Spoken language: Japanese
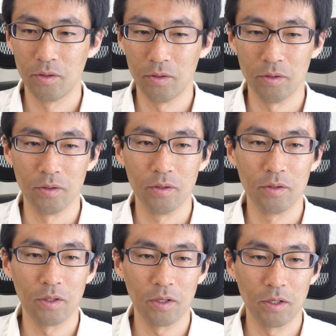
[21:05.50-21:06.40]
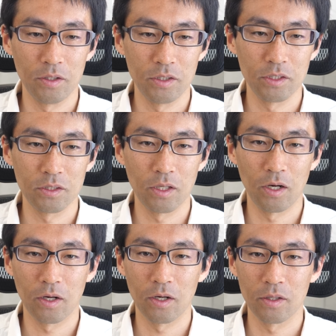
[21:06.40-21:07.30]
うん、で
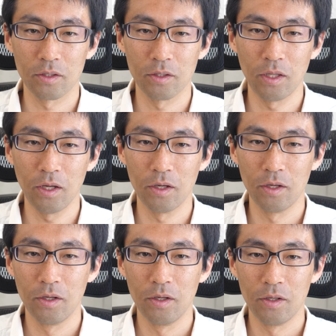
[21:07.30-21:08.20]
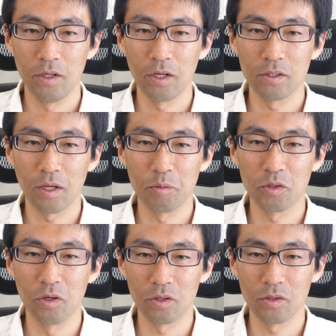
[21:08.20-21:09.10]
レジスターがあって
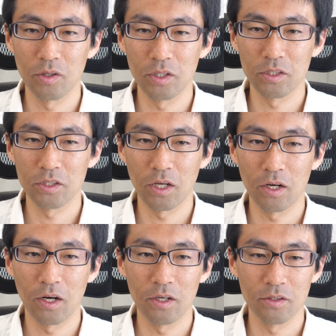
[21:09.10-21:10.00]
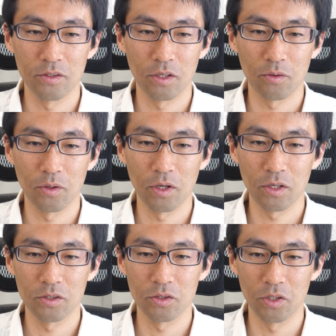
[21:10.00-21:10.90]
リアルタイムクロックのレジスターがあるんでこれ
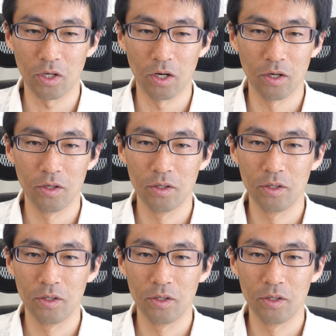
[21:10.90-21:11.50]
が注意か。